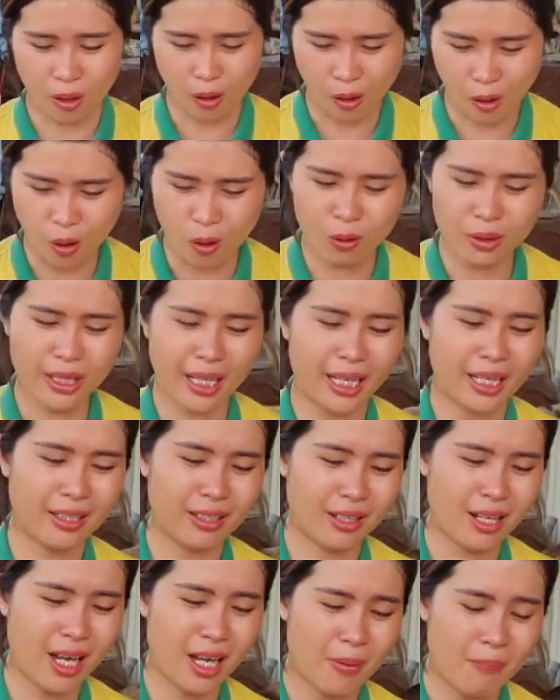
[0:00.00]
khổ
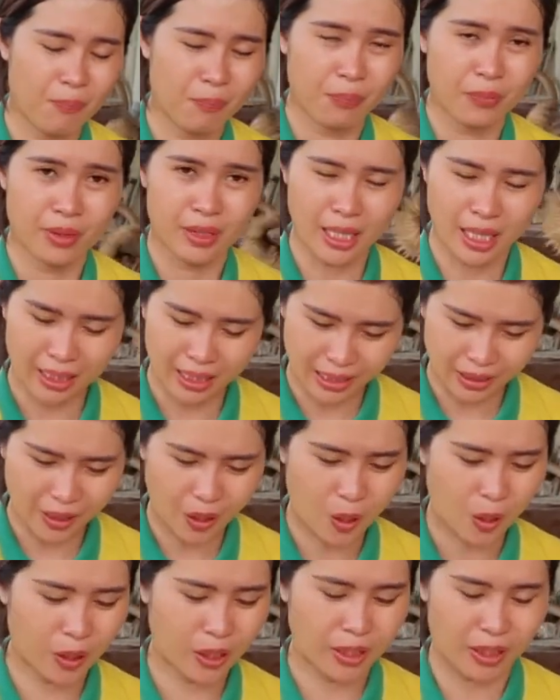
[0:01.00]
vậy nữa nên là
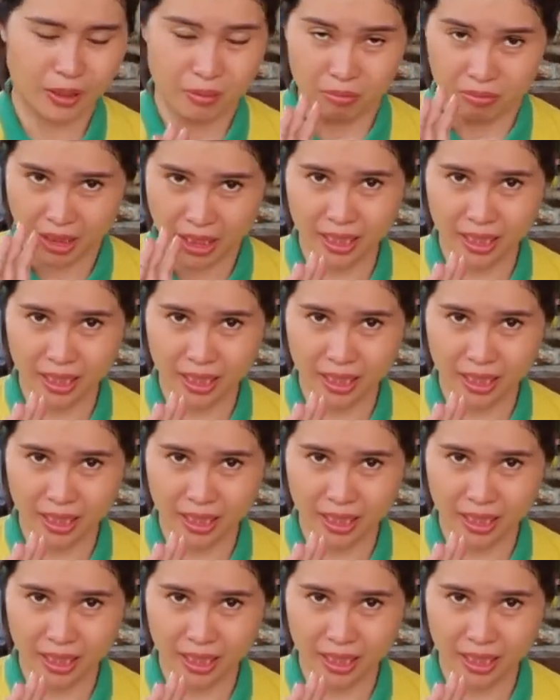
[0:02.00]
thôi